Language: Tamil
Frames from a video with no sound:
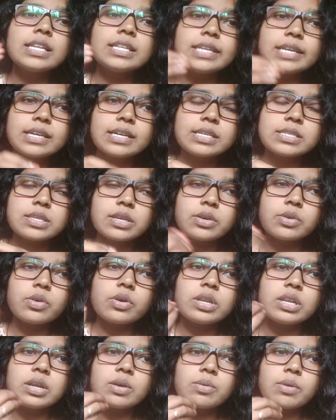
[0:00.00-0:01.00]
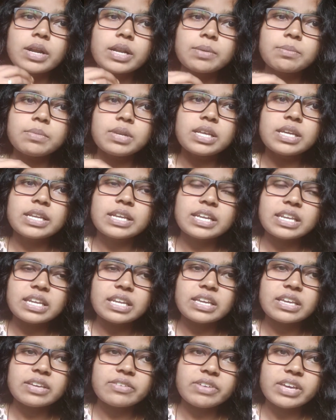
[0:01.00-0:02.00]
டியர்ஸையோ இல்ல உடம்புல இருக்கிற
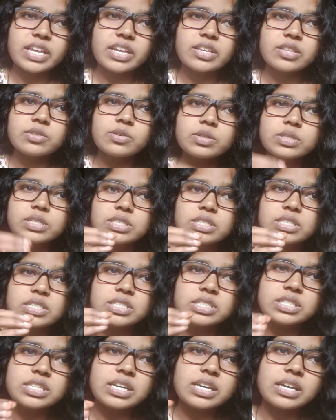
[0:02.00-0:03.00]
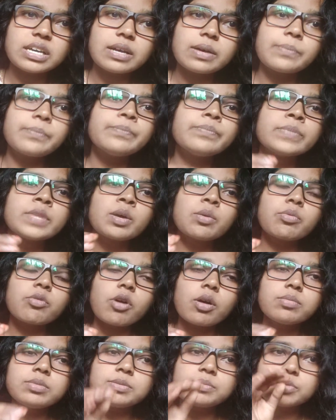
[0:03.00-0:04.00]
வேற ஏதோ சின்ன சின்ன
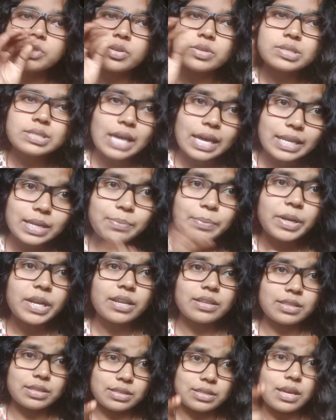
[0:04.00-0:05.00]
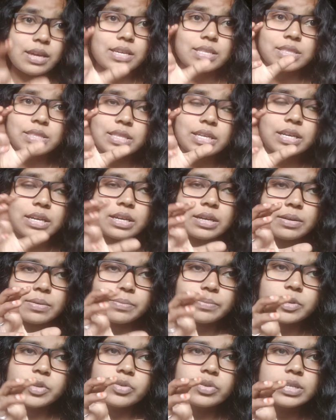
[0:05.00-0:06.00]
ப்ராப்ளம்ஸையோ சரி பண்றதுக்கு தான் இந்த
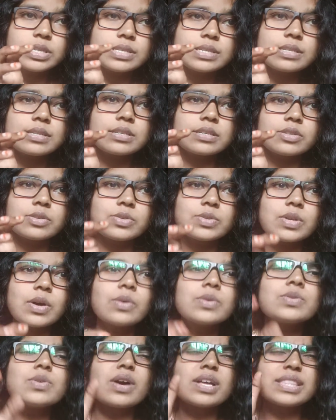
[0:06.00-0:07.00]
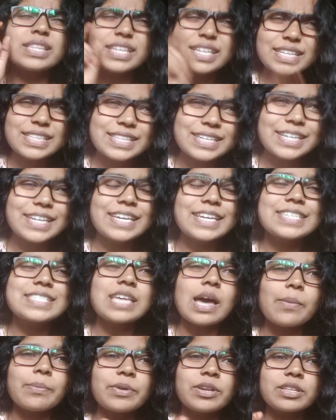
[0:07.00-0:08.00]
நியூட்ரியன்ஸ்ன்றது யூஸ் ஆகும் ஸோ அந்த டயத்துல நீங்க
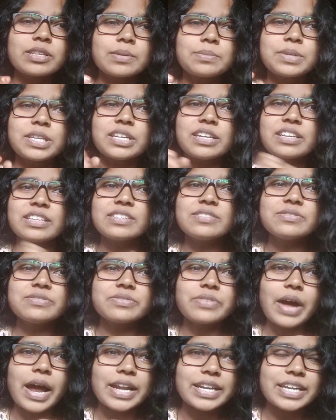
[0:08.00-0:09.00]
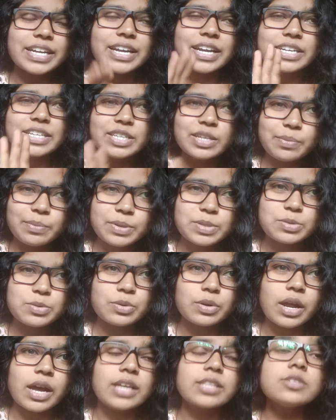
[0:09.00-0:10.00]
சாப்பிட்றது அப்படின்றது ஃபேட்டா கண்டிப்பா
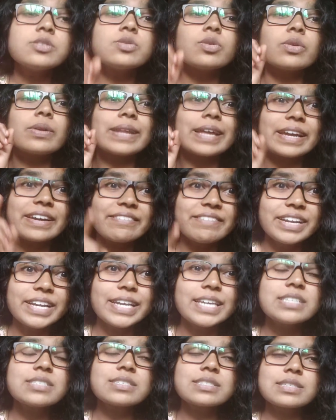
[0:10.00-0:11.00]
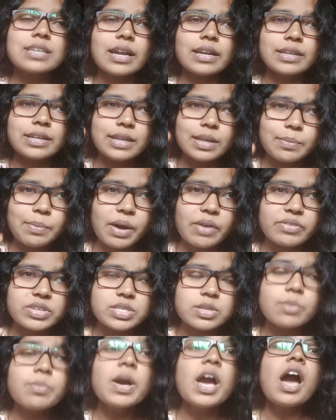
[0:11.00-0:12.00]
ஸ்டோர் ஆகாது ஸோ ரெக்கவரி டேஸ் கண்டிப்பா
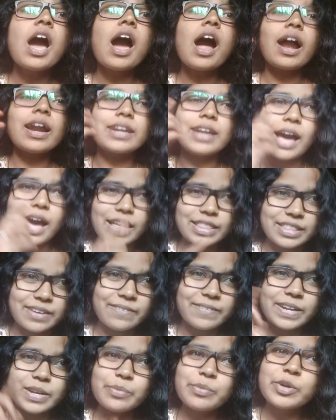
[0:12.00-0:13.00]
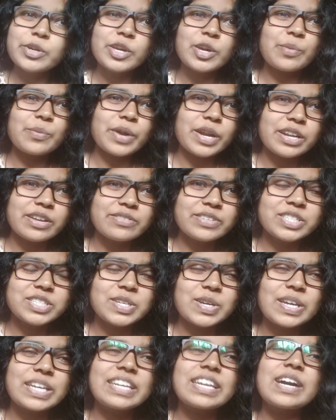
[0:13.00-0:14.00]
அவசியம் அண்ட் அதை விட முக்கியமான
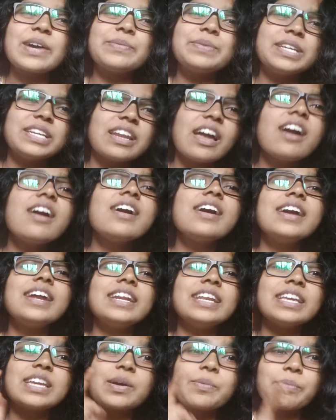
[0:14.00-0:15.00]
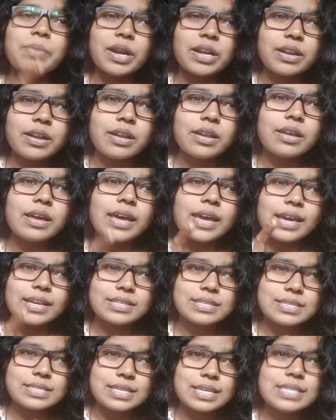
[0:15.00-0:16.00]
விஷயம் என்ன அப்படின்னா நீங்க பண்ற
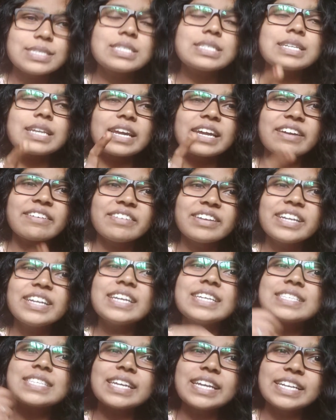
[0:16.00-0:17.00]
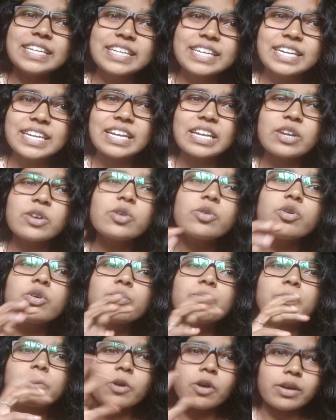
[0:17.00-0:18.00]
எக்ஸசைஸ் ரெக்கவரி டேஸ் எடுக்கிற அளவுக்கு
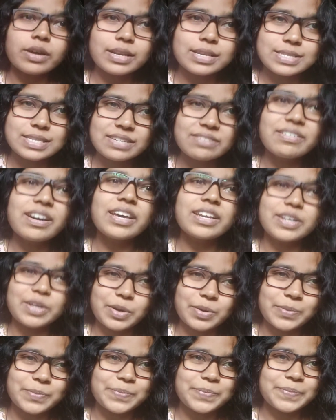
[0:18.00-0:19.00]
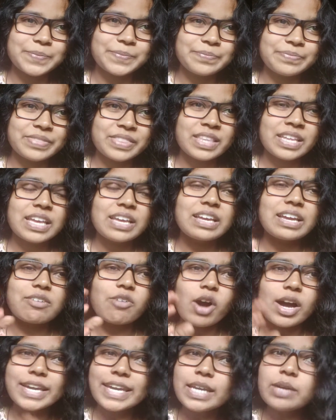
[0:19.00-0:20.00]
ஒரு ப்ராக்ரஸிவா இருக்கணும்
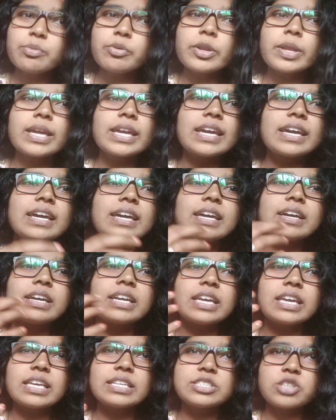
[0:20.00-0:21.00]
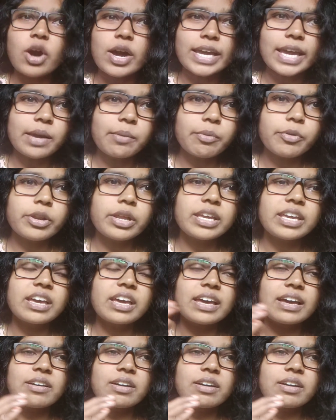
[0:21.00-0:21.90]
வாக்கிங் போறீங்க ஜாகிங் போறீங்க